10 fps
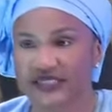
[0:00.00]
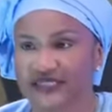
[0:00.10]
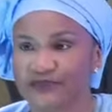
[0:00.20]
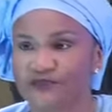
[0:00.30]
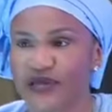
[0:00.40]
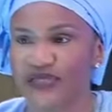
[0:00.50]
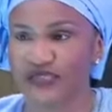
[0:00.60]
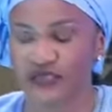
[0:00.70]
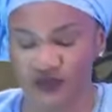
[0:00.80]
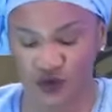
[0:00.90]
Qui
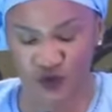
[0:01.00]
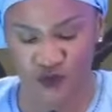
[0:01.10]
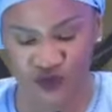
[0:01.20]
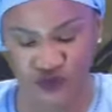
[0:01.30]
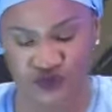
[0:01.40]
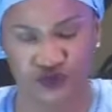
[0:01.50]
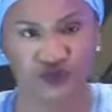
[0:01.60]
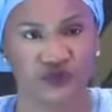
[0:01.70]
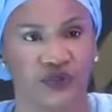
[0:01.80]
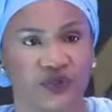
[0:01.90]
paye commande
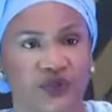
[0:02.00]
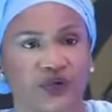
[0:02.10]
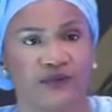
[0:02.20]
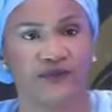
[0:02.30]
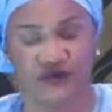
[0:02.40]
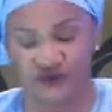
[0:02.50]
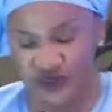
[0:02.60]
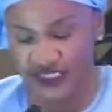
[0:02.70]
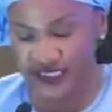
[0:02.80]
Parvenir à